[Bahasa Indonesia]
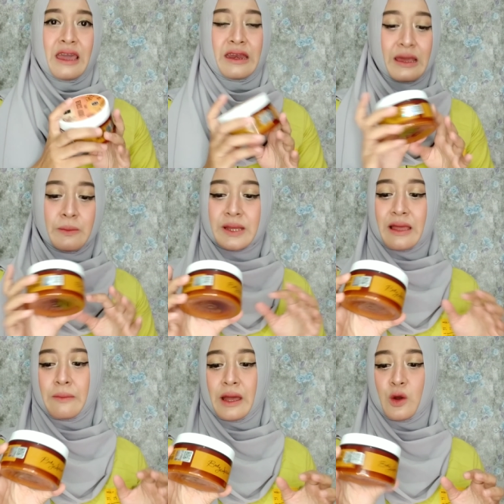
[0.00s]
Nah yang
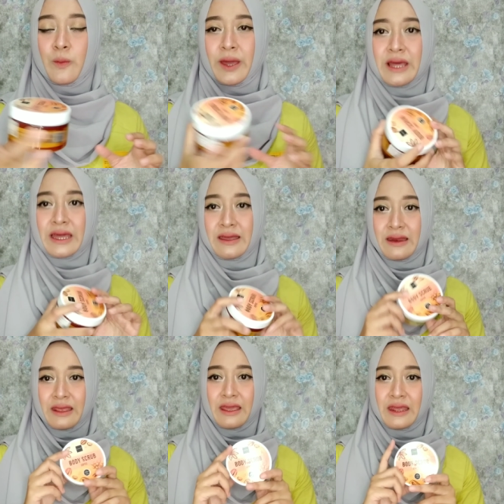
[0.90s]
pertama aku pegang
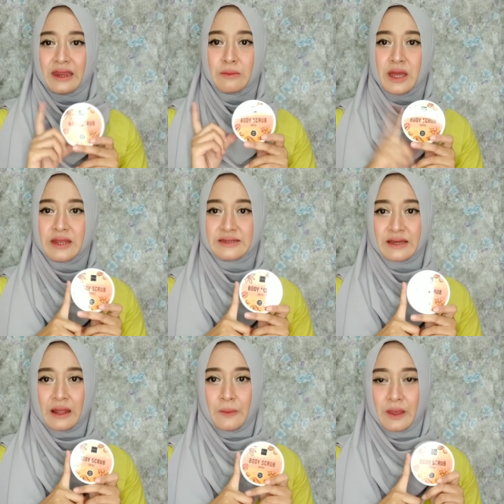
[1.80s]
ini, ini body
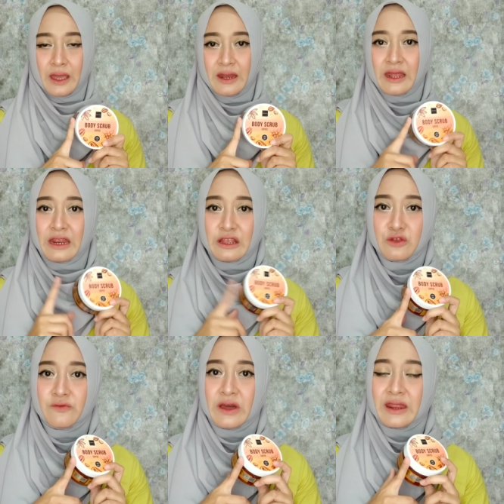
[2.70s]
scrub-nya dan ini
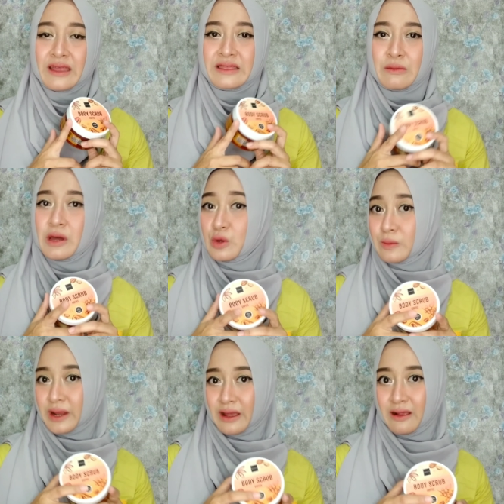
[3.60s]
tuh varian terbaru
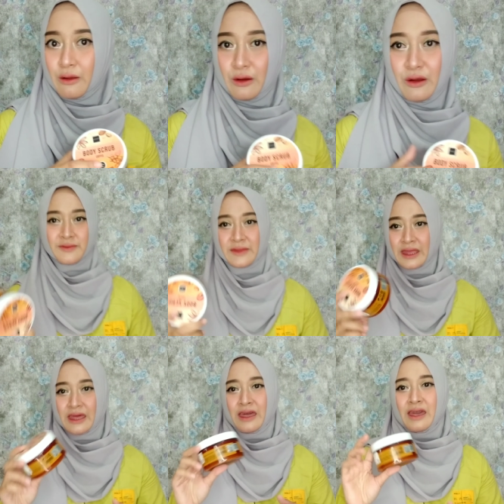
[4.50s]
mereka loh.
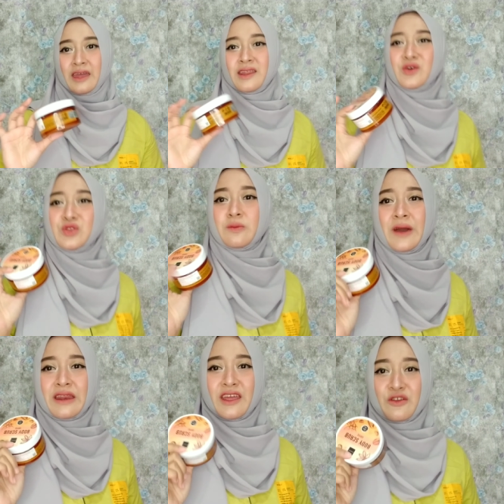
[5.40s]
Nah
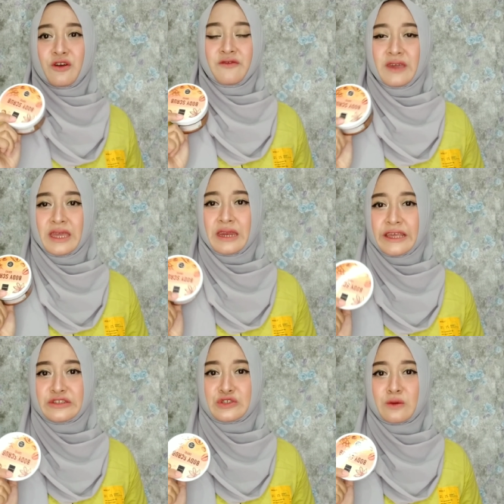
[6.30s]
untuk varian kopi
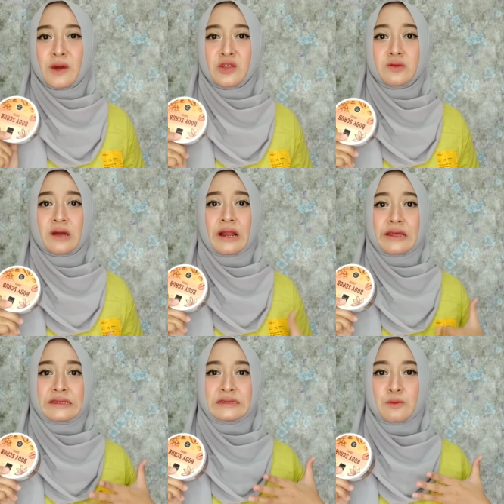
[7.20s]
ini cocok banget untuk
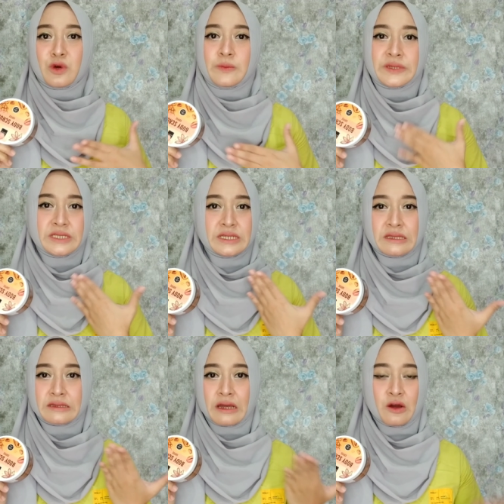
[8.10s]
kalian semua
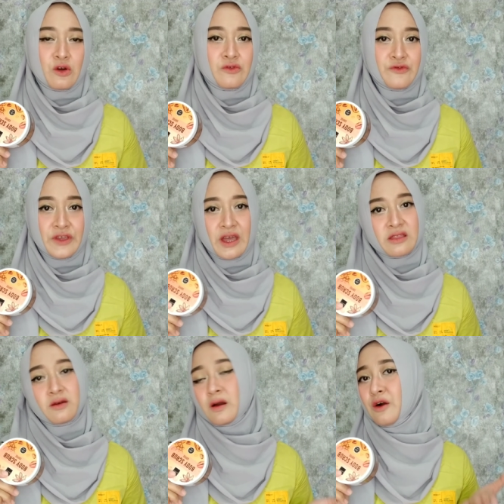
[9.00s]
pecinta kopi
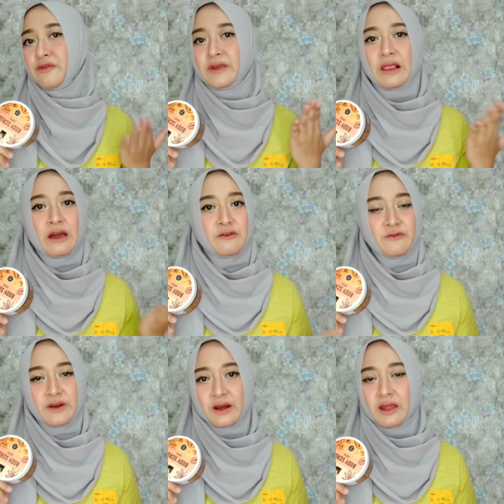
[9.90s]
atau coffee
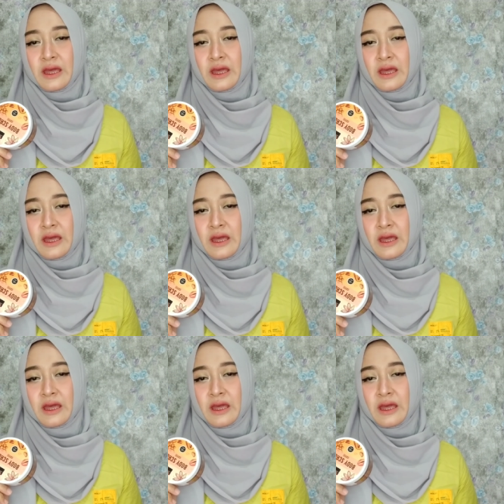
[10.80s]
lover